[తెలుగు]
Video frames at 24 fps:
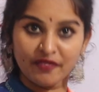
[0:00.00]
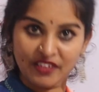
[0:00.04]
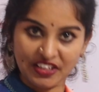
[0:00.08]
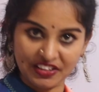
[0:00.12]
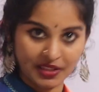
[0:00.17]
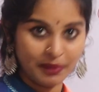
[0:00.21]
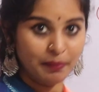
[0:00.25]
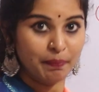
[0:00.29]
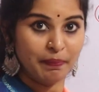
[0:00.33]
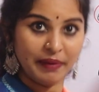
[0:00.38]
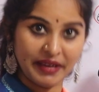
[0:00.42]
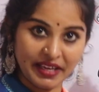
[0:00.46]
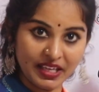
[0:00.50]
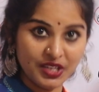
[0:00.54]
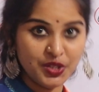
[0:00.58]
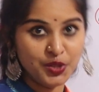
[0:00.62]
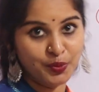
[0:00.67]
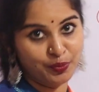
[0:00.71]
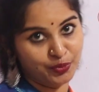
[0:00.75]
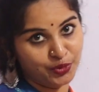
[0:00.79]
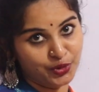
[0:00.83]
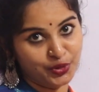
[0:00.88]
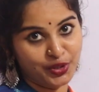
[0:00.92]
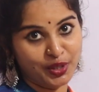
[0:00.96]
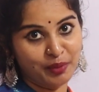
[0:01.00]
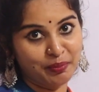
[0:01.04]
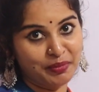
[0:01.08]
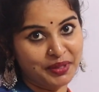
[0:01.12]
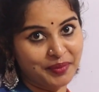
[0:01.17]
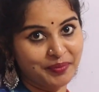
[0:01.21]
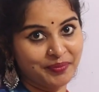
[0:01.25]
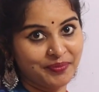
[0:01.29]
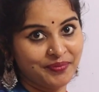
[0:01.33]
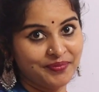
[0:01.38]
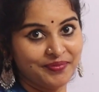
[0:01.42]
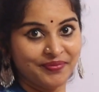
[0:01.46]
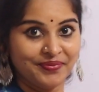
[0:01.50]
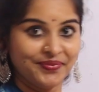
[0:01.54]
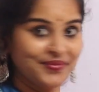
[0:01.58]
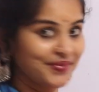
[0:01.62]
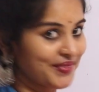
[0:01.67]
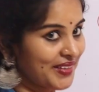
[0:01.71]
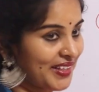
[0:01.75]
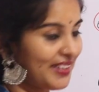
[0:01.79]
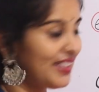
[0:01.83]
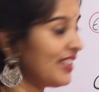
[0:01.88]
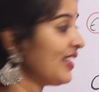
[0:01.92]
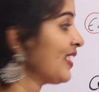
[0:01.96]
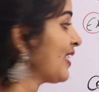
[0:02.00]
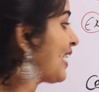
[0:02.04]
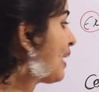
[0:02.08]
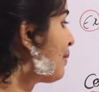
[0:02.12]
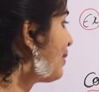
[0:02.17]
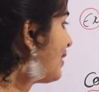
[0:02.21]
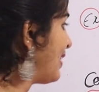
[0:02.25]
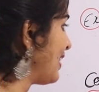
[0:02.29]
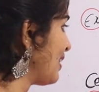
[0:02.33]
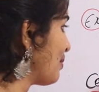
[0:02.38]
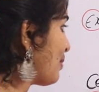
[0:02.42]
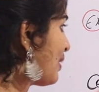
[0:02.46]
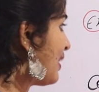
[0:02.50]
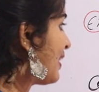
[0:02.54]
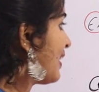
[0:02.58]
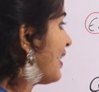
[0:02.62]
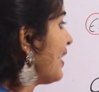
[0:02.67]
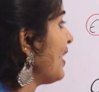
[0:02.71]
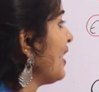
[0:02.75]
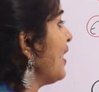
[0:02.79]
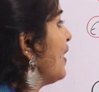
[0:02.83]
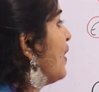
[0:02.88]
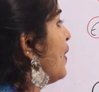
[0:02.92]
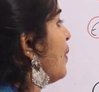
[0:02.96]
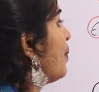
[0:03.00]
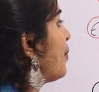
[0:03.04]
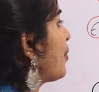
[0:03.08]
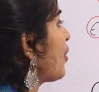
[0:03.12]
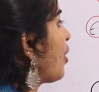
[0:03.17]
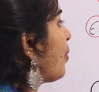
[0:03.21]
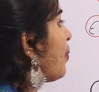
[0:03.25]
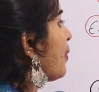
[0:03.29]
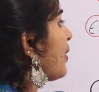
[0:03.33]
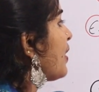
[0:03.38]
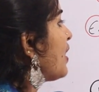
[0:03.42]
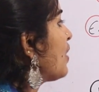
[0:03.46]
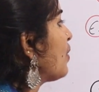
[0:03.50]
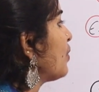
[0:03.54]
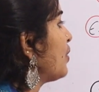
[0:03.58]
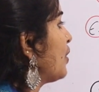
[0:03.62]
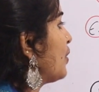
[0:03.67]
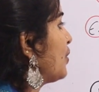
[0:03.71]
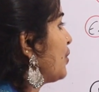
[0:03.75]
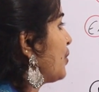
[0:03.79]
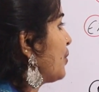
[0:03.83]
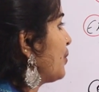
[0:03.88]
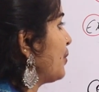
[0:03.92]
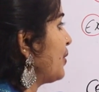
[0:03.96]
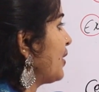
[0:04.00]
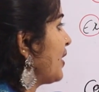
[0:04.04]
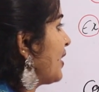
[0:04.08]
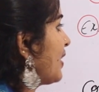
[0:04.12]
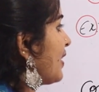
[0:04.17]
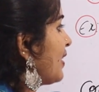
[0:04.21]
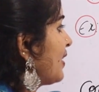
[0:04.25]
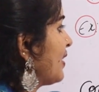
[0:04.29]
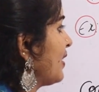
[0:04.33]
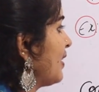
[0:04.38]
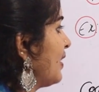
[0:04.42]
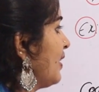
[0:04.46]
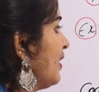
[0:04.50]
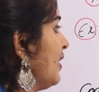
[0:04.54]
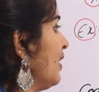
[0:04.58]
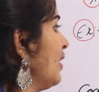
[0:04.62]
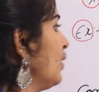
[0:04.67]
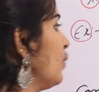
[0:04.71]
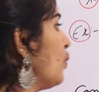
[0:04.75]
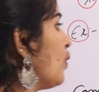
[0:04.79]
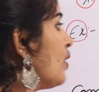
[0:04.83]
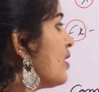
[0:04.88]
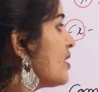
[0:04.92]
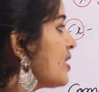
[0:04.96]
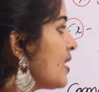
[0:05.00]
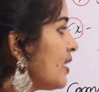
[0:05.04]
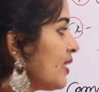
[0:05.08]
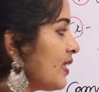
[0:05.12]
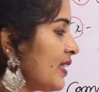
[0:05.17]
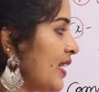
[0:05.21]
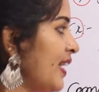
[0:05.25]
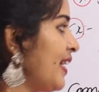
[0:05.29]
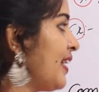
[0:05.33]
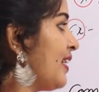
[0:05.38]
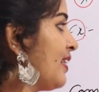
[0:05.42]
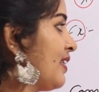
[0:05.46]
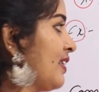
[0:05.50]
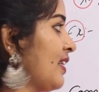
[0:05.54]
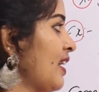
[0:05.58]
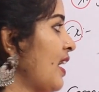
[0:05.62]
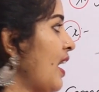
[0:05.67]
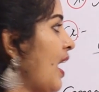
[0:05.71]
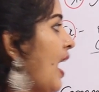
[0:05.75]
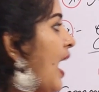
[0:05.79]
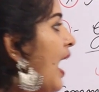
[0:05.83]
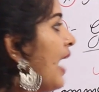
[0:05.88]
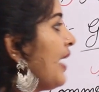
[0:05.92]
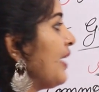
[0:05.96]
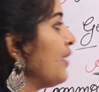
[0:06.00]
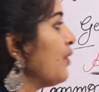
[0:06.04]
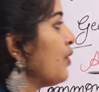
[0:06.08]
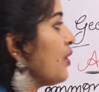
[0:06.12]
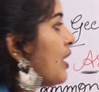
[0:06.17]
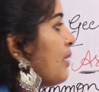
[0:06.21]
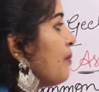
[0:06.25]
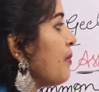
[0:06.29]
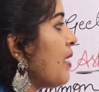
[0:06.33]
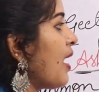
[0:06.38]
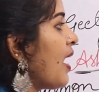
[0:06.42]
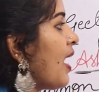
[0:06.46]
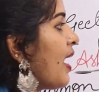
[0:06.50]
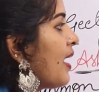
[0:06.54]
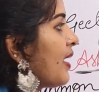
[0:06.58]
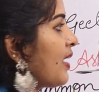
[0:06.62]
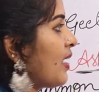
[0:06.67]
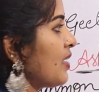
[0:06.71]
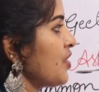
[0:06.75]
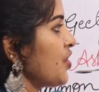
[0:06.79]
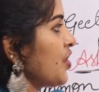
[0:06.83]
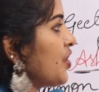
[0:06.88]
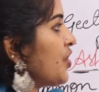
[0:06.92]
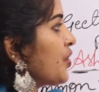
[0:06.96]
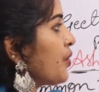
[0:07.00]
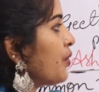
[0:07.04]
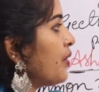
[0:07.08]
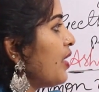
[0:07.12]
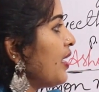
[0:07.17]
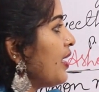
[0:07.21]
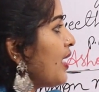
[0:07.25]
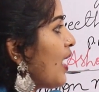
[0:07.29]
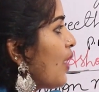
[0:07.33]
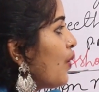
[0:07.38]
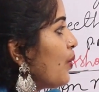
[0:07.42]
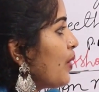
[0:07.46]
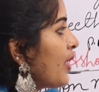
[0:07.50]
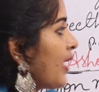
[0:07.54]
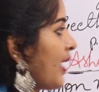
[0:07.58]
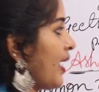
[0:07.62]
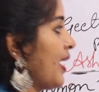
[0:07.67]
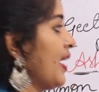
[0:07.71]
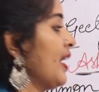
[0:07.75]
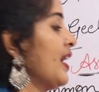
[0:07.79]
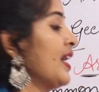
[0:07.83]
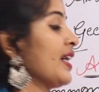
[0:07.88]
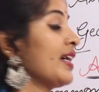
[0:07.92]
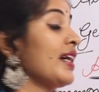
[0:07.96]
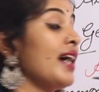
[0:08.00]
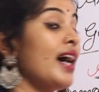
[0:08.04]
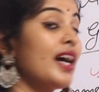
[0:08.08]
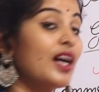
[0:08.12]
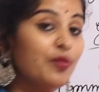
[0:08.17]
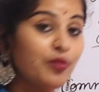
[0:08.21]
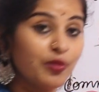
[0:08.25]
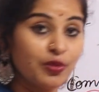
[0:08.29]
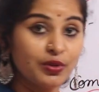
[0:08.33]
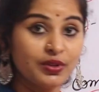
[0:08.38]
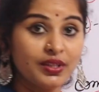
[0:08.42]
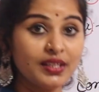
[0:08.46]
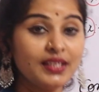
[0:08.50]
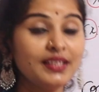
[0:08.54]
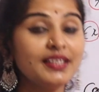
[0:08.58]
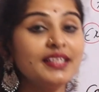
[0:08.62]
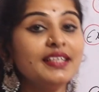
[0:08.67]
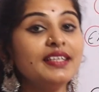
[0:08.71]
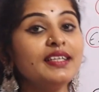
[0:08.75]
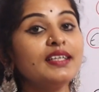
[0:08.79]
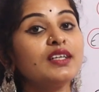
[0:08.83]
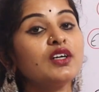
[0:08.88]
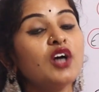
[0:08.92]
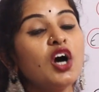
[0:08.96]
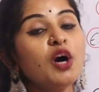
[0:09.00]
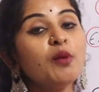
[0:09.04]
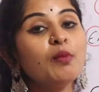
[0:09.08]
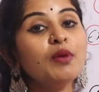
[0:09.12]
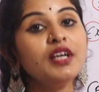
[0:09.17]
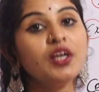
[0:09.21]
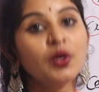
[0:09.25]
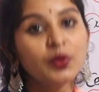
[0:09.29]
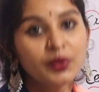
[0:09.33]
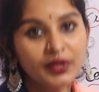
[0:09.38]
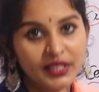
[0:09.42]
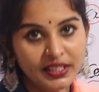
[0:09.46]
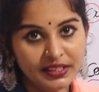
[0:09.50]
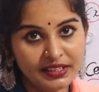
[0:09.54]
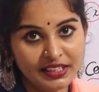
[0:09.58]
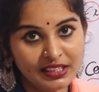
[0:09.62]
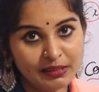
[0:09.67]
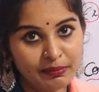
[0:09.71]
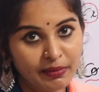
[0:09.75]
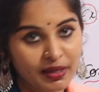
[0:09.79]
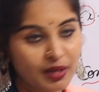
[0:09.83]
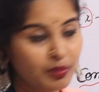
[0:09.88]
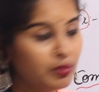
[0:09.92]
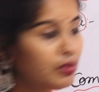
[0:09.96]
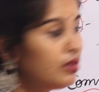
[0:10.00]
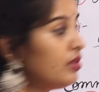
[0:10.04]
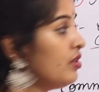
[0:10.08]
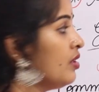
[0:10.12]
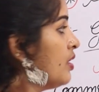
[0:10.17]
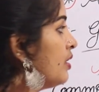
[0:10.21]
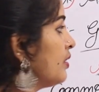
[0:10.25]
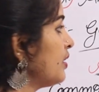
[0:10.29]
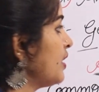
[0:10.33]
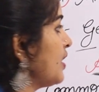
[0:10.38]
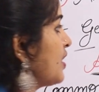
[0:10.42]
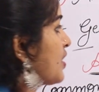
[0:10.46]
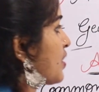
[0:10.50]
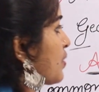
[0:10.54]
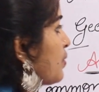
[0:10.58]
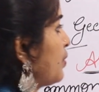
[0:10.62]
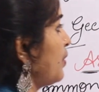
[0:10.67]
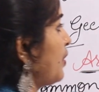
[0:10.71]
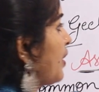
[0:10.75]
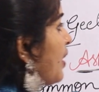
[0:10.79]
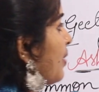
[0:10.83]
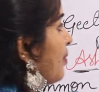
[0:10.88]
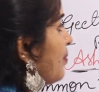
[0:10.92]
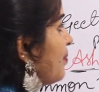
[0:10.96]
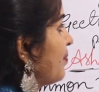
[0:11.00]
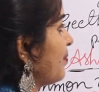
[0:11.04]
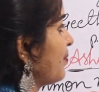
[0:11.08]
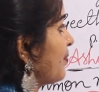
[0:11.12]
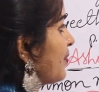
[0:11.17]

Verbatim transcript: ఆ వ్యక్తి పేరు చెప్తున్నాం మనం కదా కాబట్టి ఇది మనకి ప్రాపర్ నౌన్ అవుతుంది వాజ్ అ కింగ్ ఆయన ఒక మహారాజు ఇది కూడా నౌనే కాకపోతే దీన్ని కామన్ నౌన్ కిందికి మనము తీసుకుంటాం